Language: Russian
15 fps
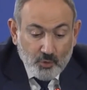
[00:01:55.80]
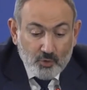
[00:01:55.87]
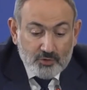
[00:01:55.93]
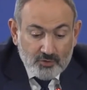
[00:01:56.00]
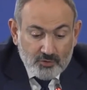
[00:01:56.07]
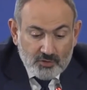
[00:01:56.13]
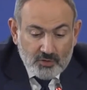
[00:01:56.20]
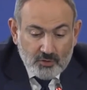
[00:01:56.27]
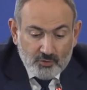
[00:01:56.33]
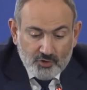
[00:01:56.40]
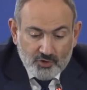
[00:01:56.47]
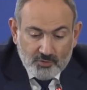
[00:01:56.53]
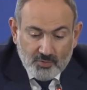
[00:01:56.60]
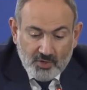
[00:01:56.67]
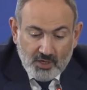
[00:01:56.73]
Пользуясь
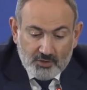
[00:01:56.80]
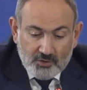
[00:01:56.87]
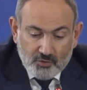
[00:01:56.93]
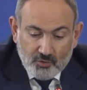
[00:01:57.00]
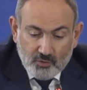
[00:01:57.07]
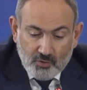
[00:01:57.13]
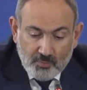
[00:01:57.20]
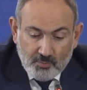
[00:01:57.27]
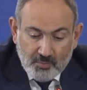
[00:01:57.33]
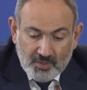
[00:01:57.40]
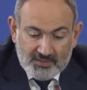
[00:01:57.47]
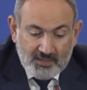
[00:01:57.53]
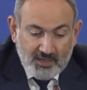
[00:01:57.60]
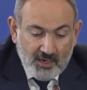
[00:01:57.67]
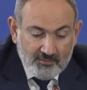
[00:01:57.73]
случаем, хочу
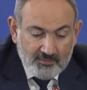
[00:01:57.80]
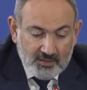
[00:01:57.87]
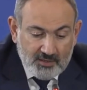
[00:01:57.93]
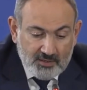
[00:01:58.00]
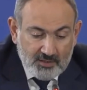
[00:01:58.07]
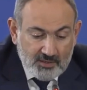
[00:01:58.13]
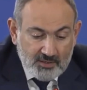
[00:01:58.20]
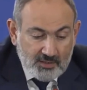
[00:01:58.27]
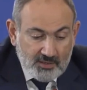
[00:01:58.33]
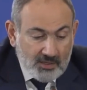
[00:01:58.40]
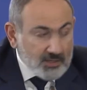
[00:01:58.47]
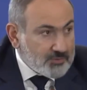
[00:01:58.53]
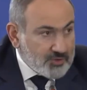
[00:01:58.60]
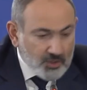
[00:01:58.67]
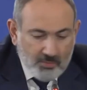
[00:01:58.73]
поздравить
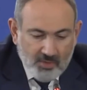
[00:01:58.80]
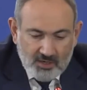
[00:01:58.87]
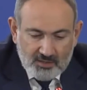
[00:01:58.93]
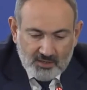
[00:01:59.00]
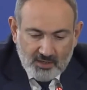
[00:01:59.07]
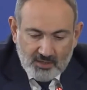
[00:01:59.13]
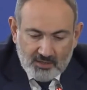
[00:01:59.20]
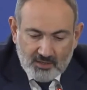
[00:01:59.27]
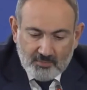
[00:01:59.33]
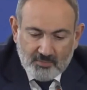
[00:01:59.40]
Касымжамарта